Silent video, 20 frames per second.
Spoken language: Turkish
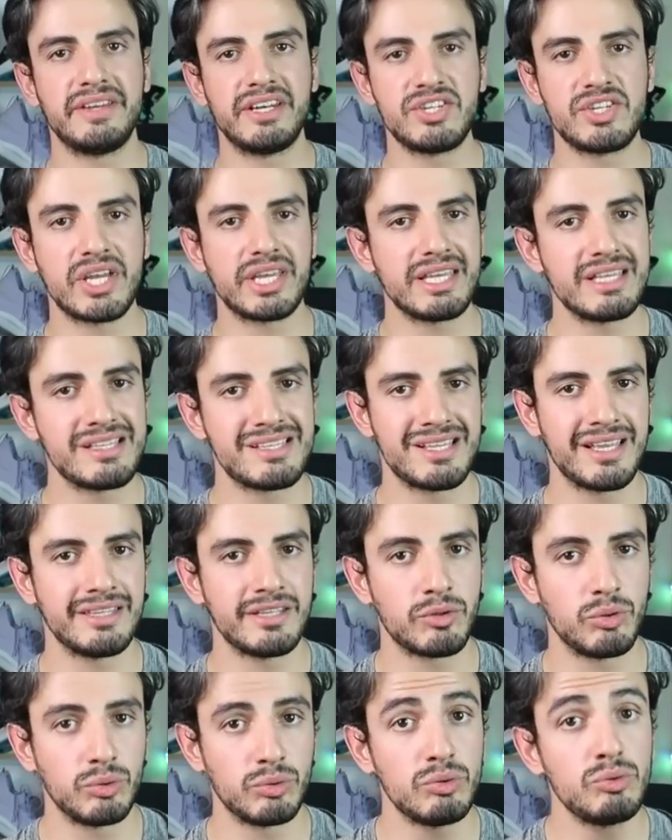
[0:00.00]
verecek
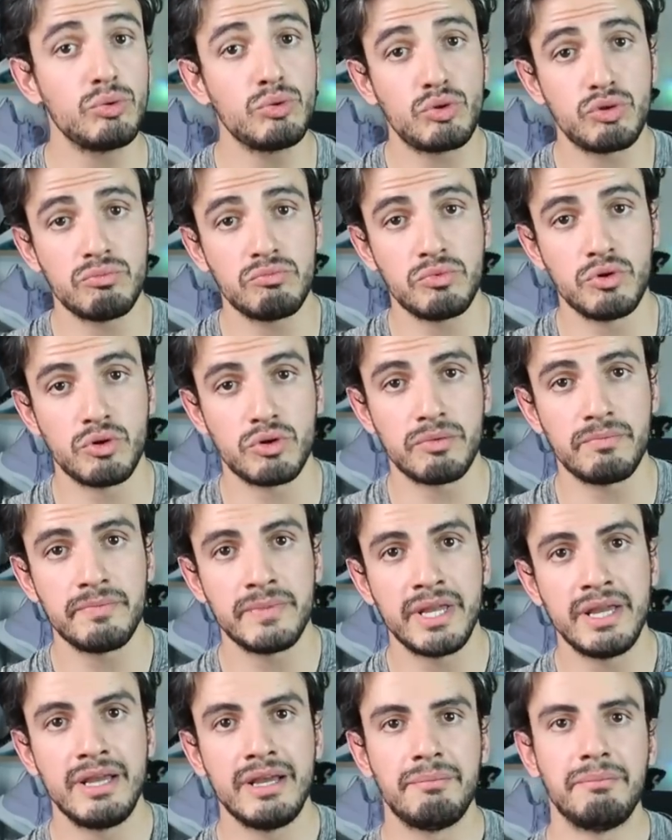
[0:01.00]
insanlar olduğunu düşünmüyorum.
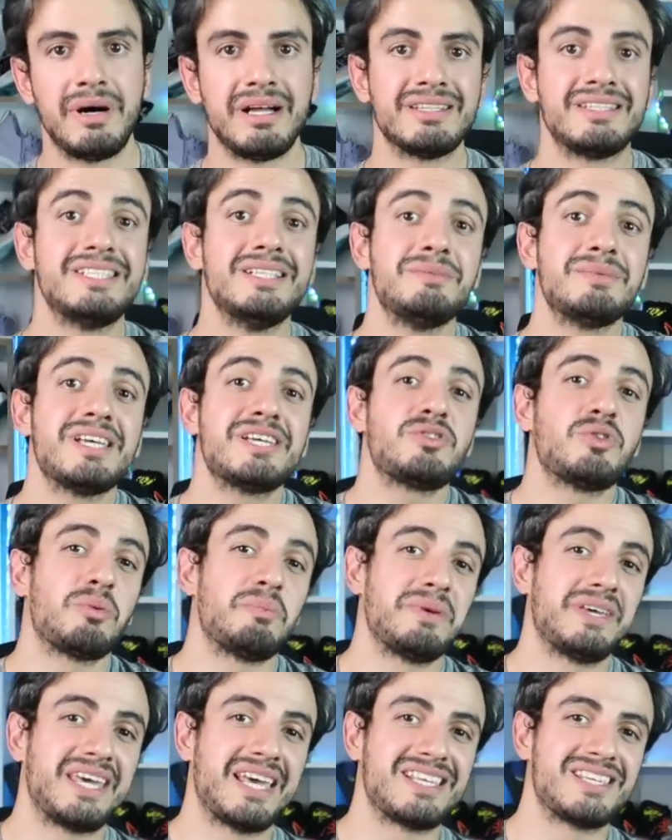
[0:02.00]
Mantığımıza
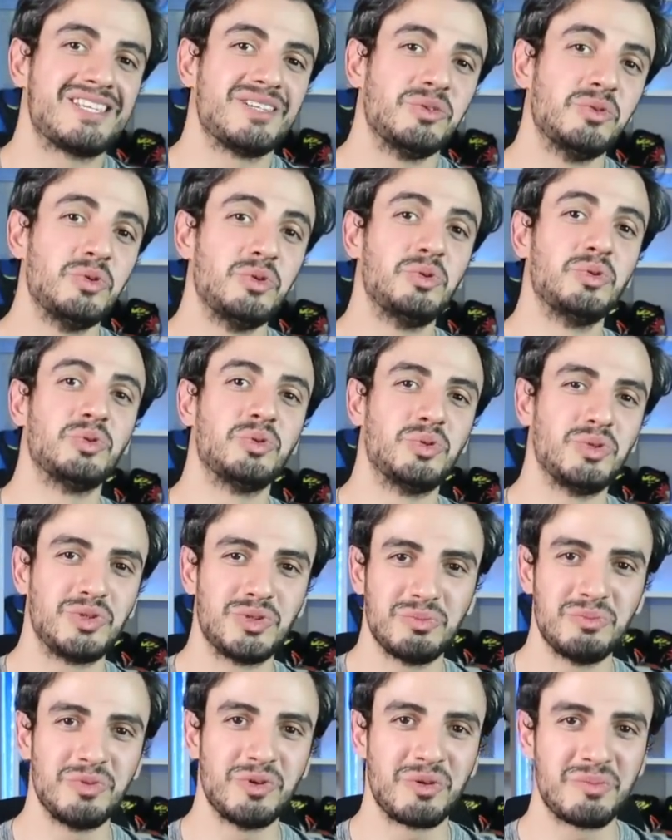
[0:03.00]
çok bir kez uyduğunu
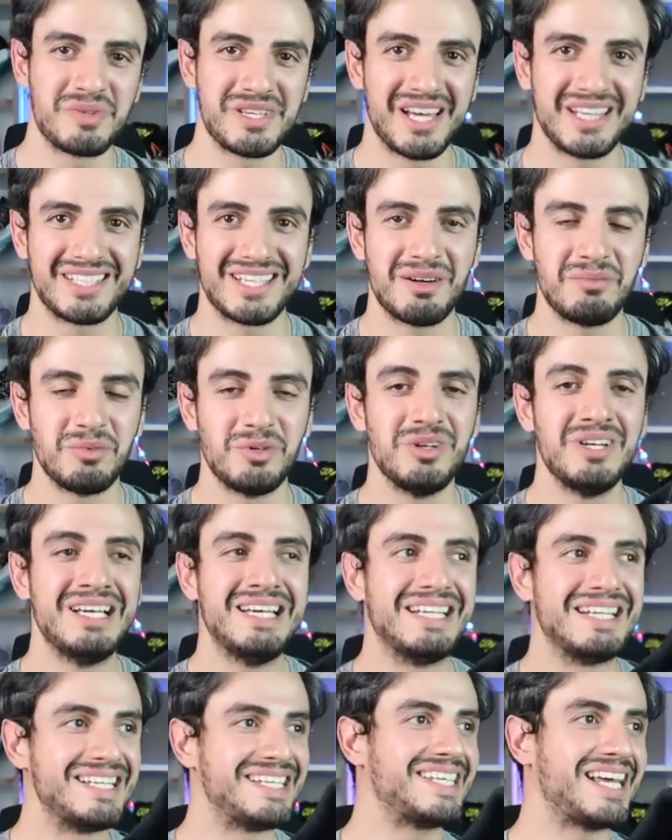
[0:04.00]
düşünmüyorum zaten bu
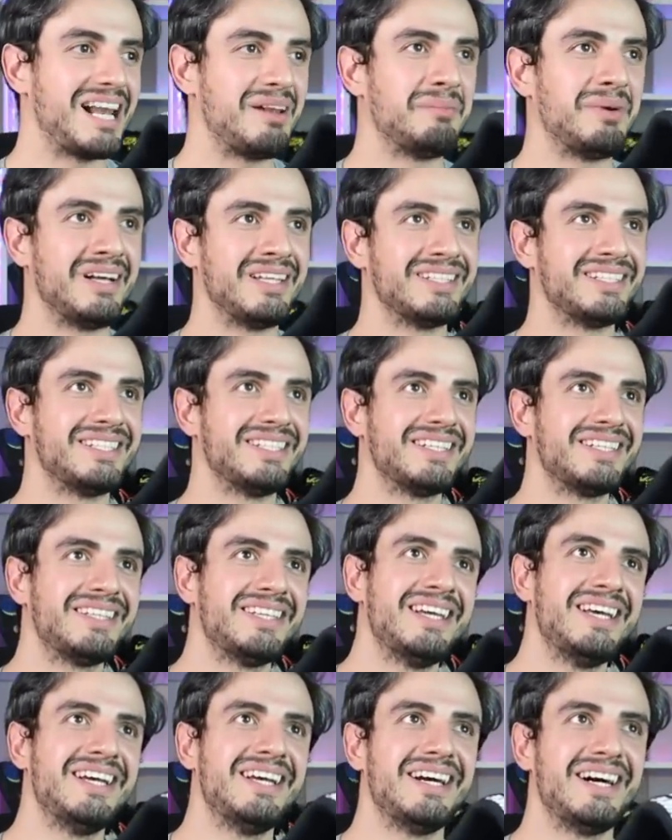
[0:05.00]
risel
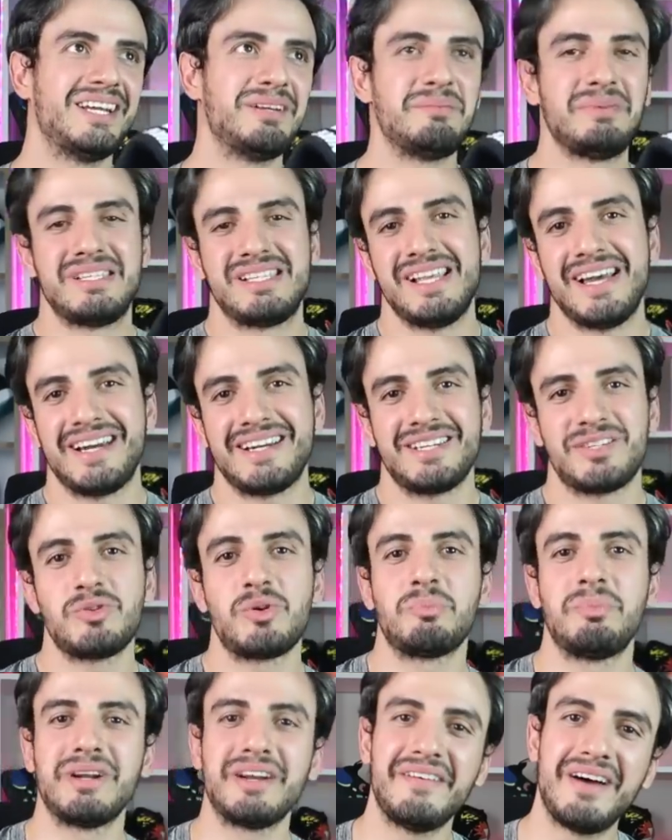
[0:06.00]
mantığının. Hani bizler
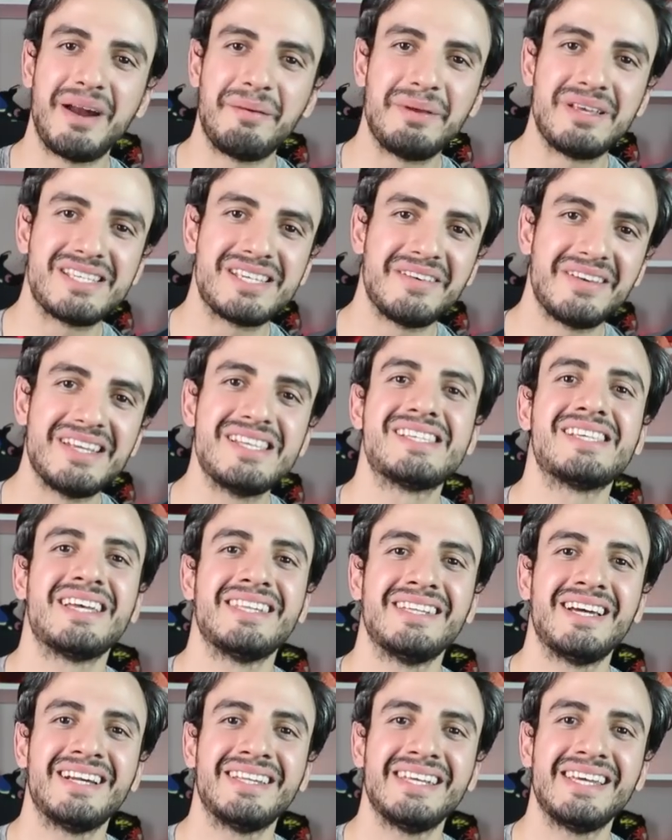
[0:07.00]
çok para vermeyi seven
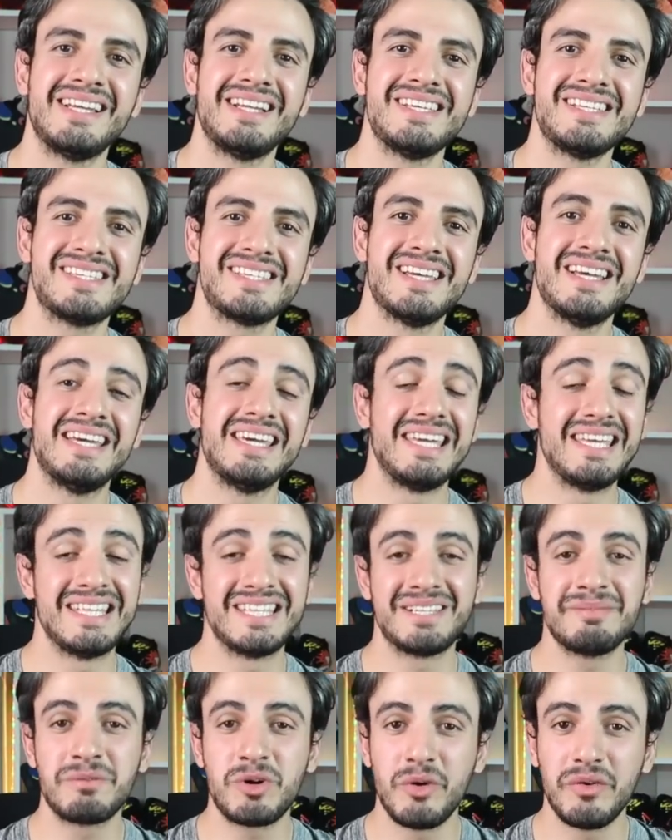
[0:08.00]
insanlar değiliz.
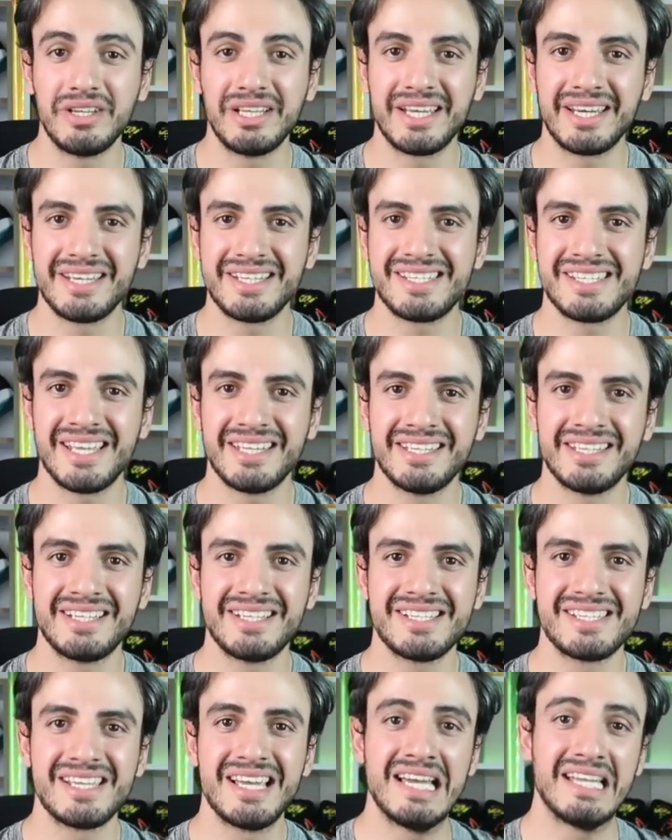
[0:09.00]
İndirim kovalayan
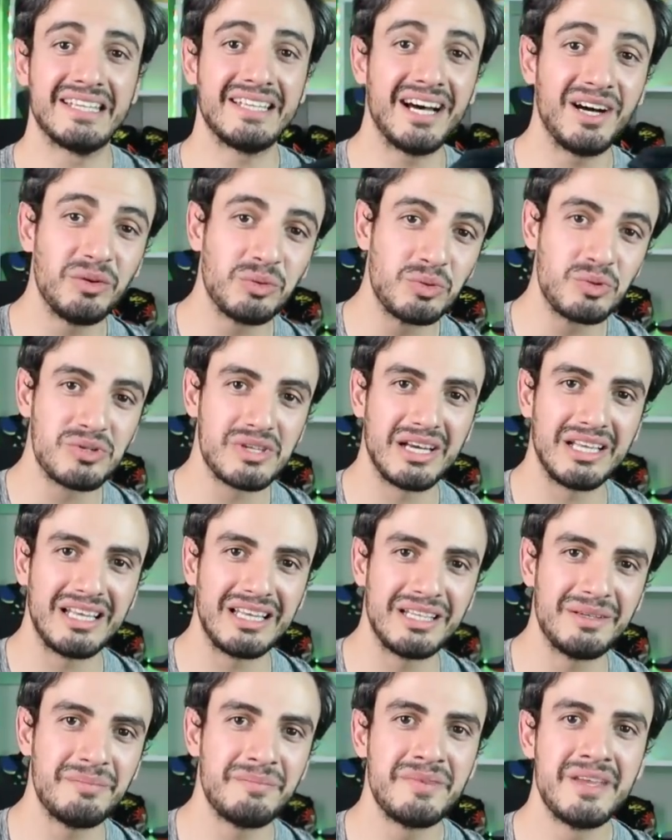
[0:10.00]
insanlarız. Daha ucuza
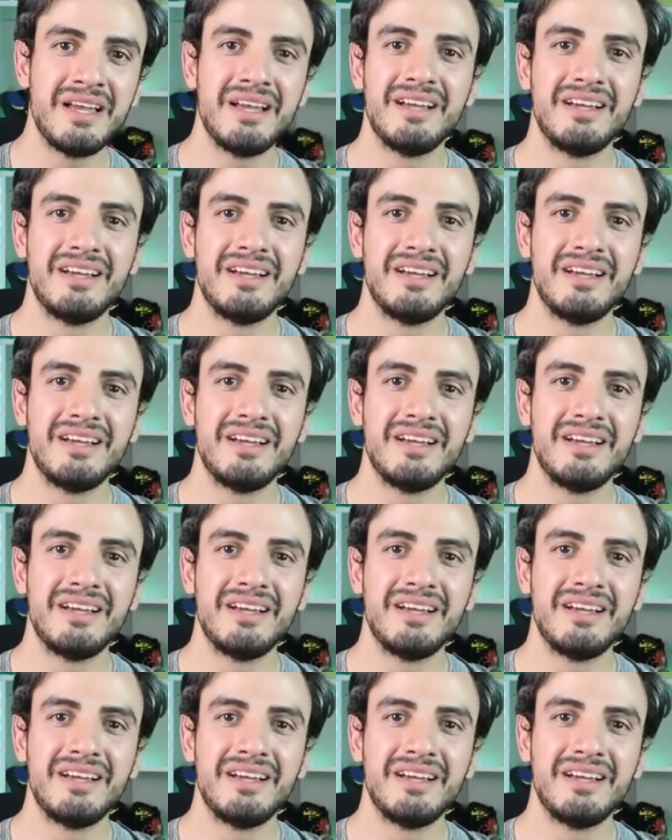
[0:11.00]
alalım.